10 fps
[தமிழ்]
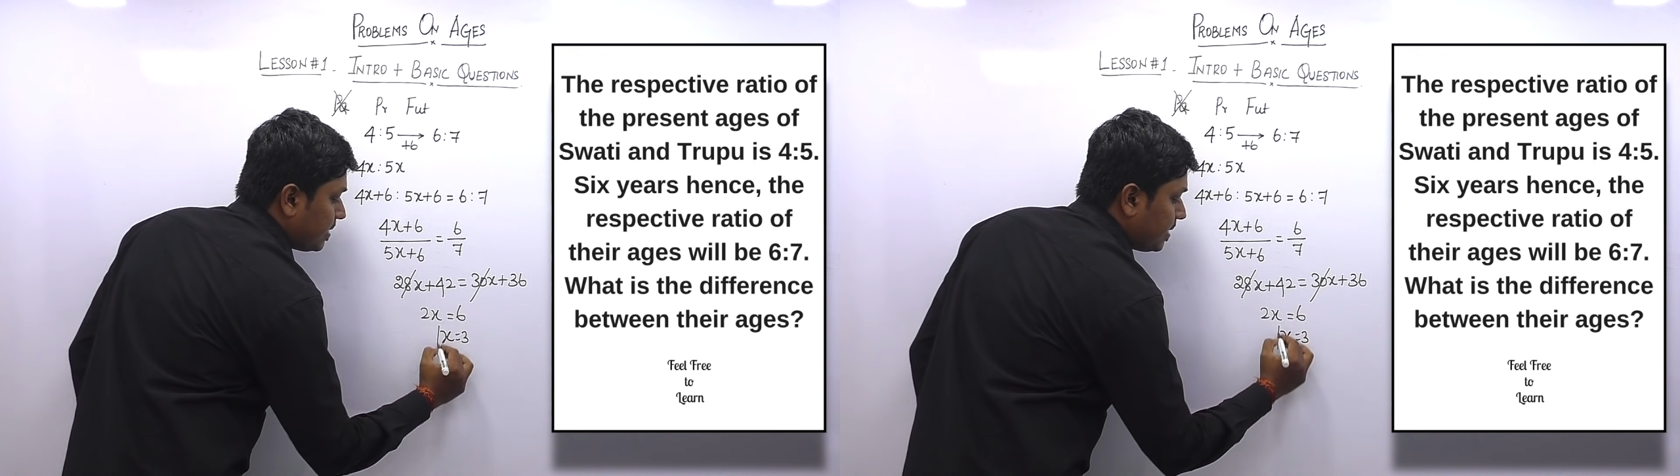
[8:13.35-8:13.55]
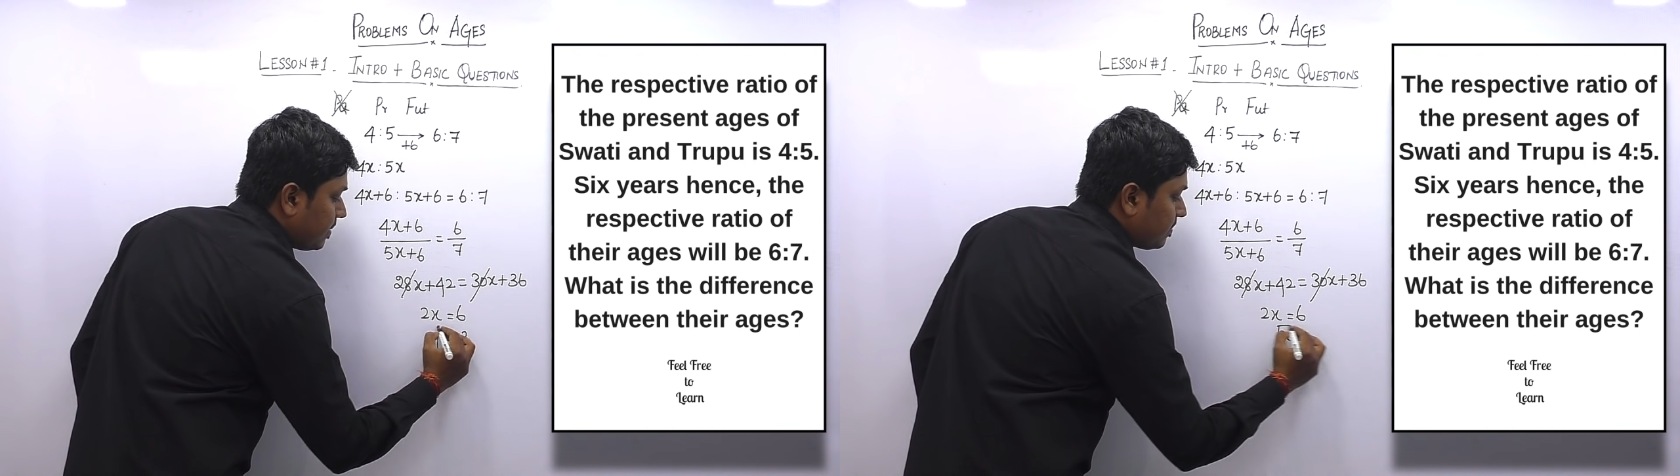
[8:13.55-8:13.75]

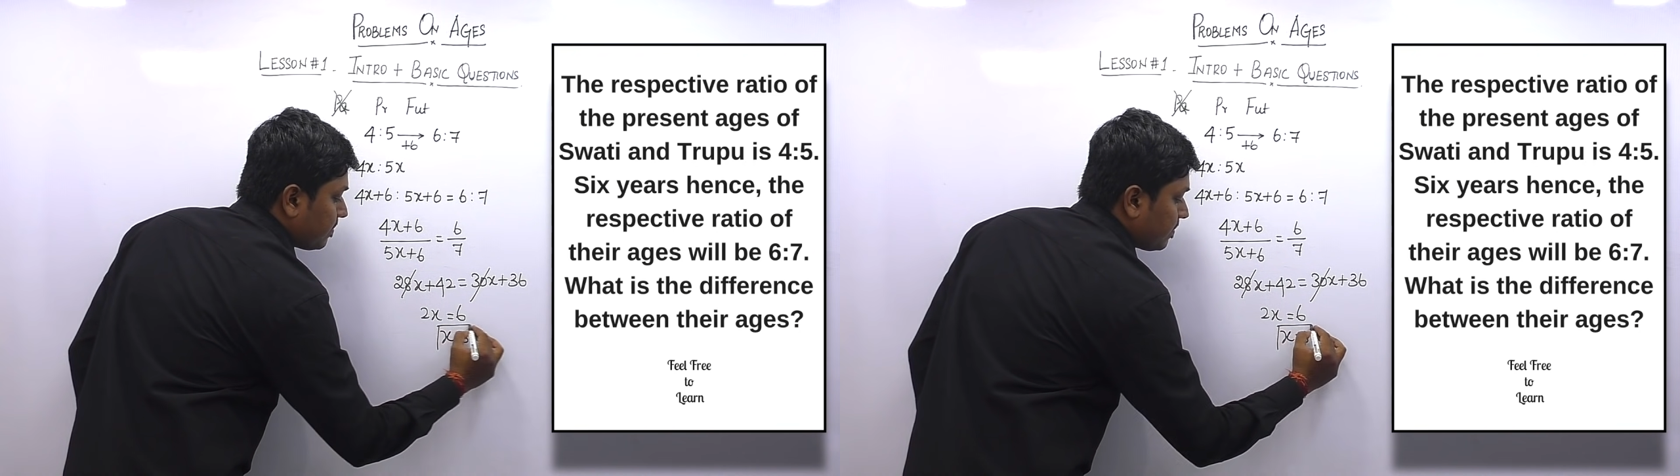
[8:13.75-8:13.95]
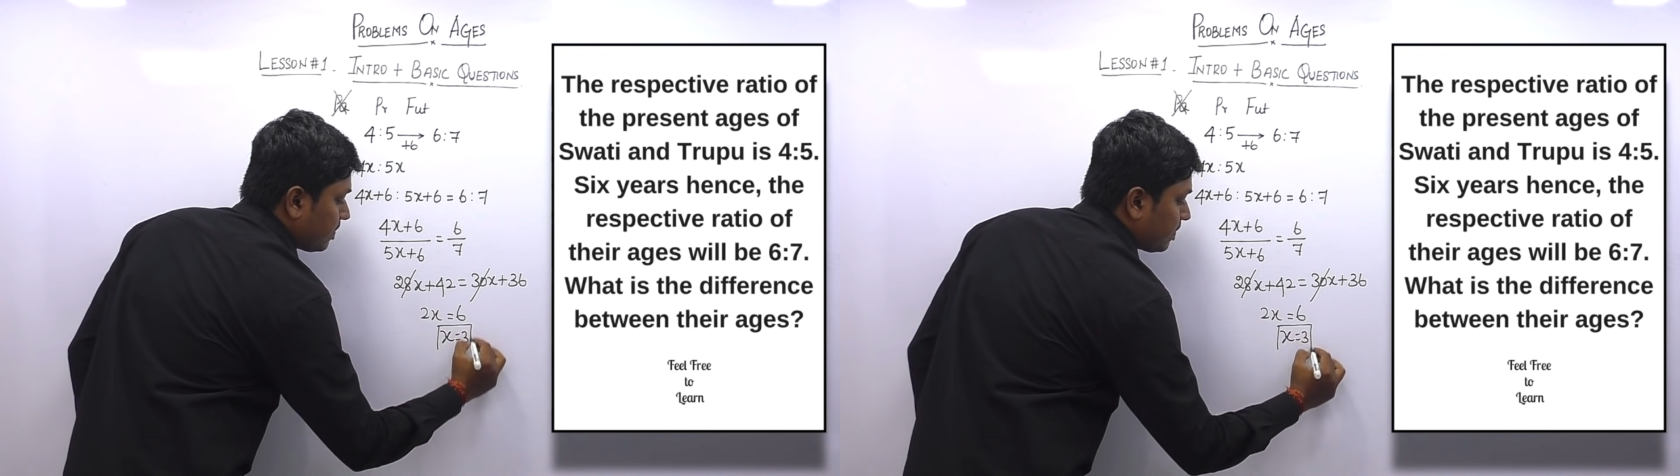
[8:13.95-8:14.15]
த்ரீ
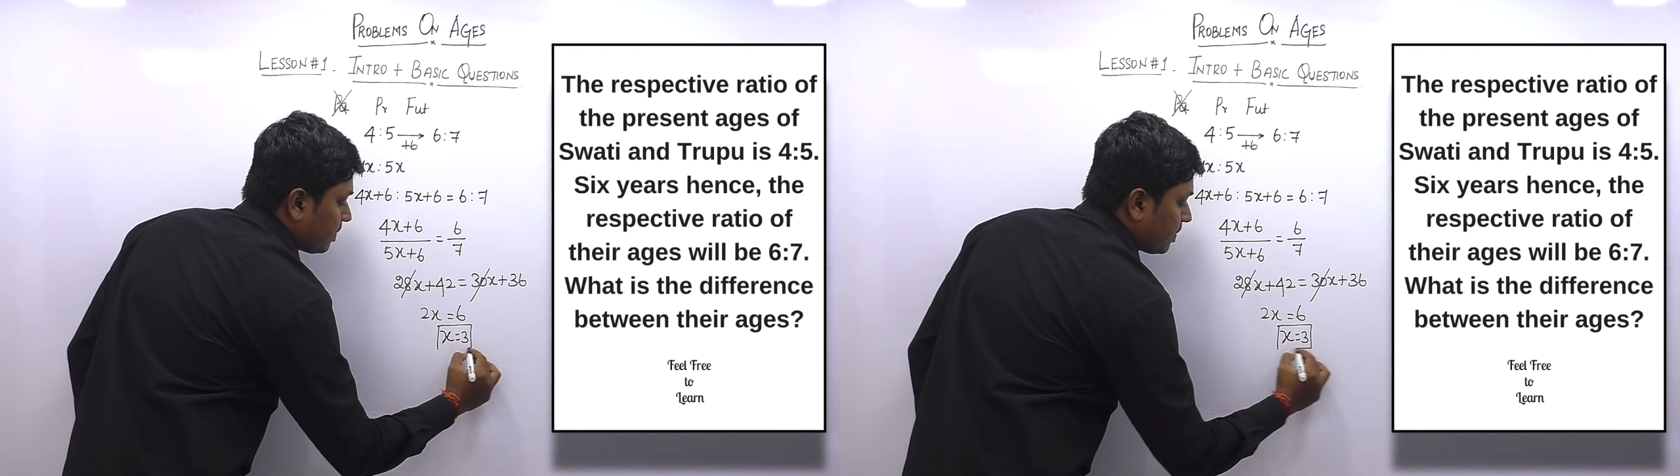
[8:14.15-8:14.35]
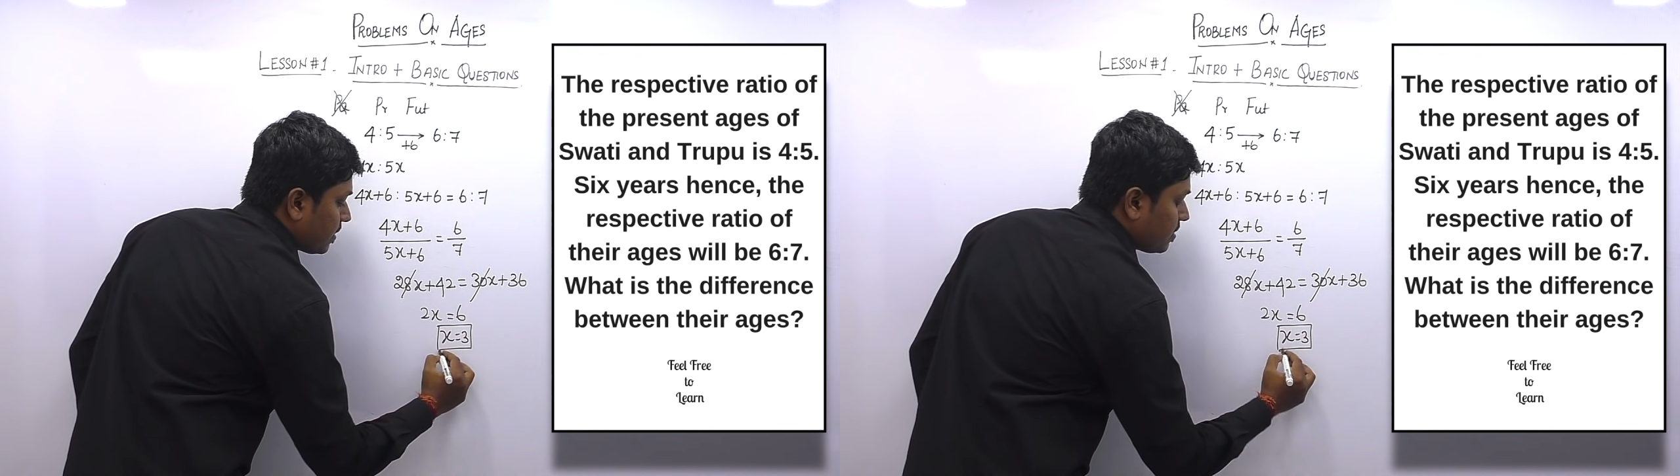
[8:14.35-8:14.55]

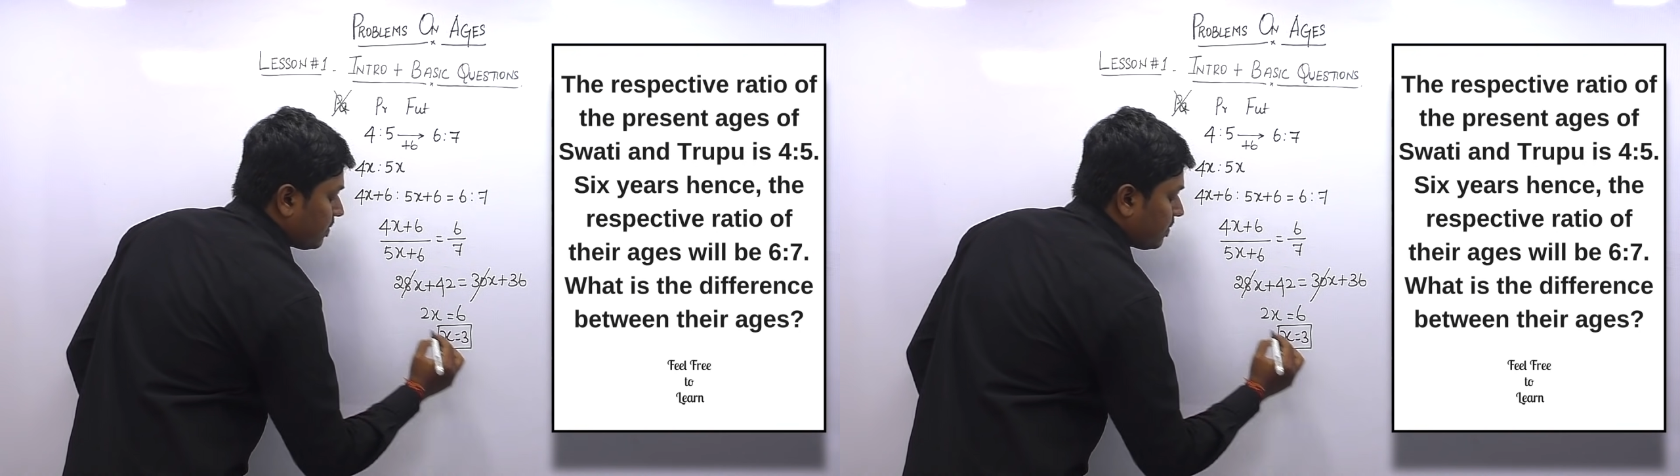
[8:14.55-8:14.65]
ஸோ